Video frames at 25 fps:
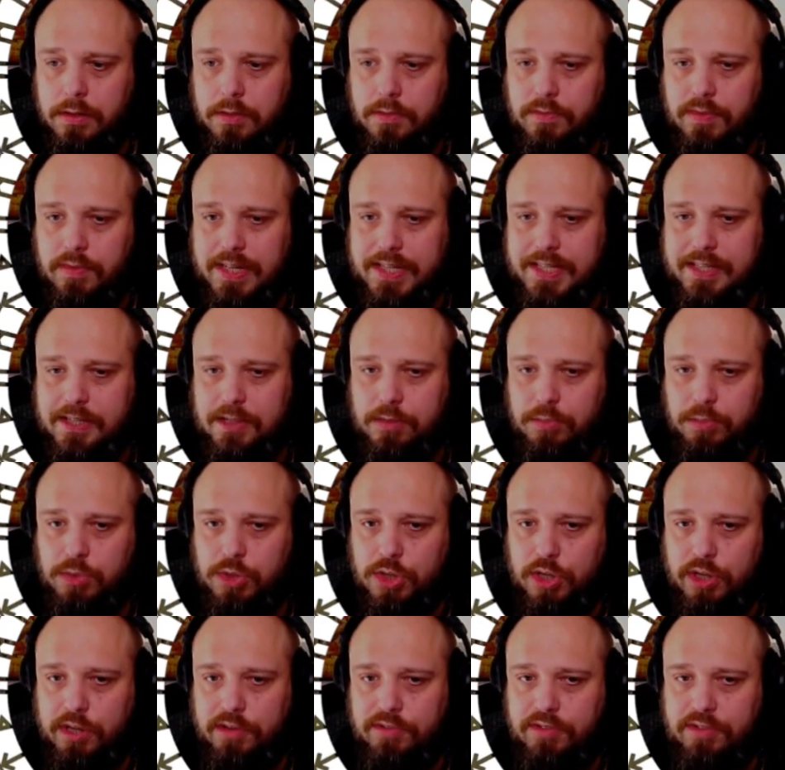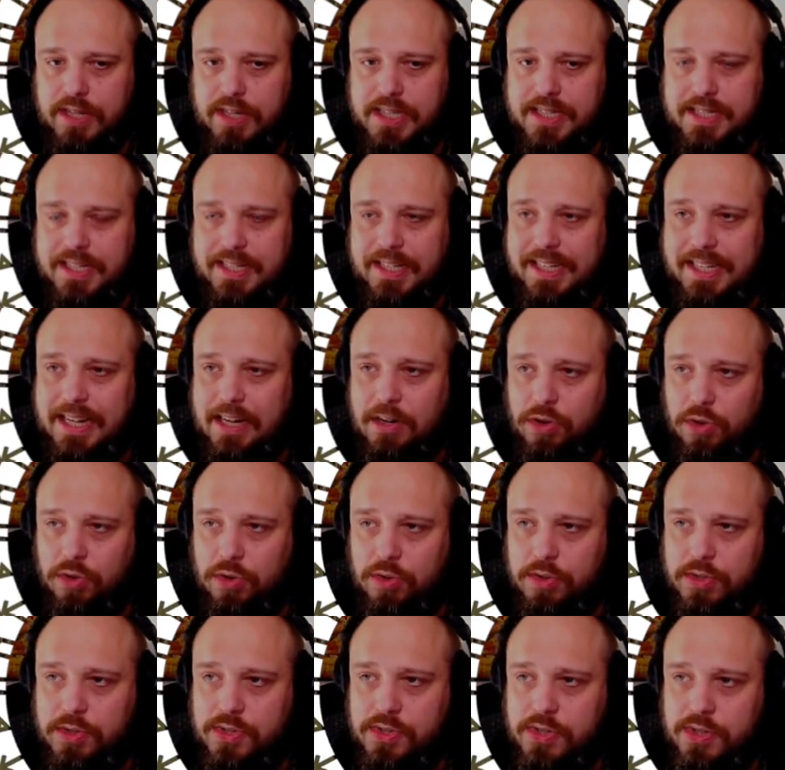Was zum Teufel ist hier
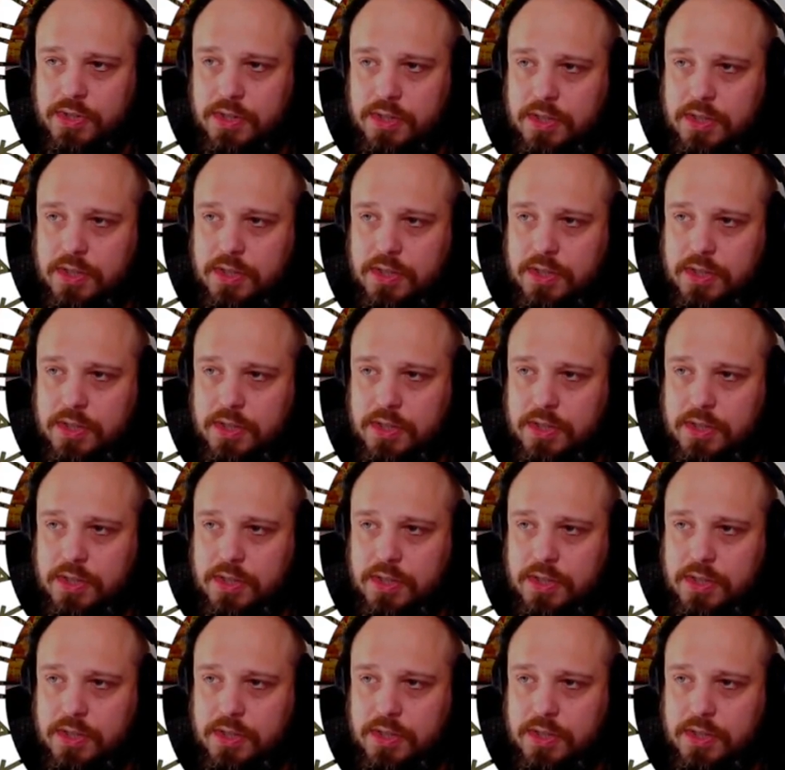los?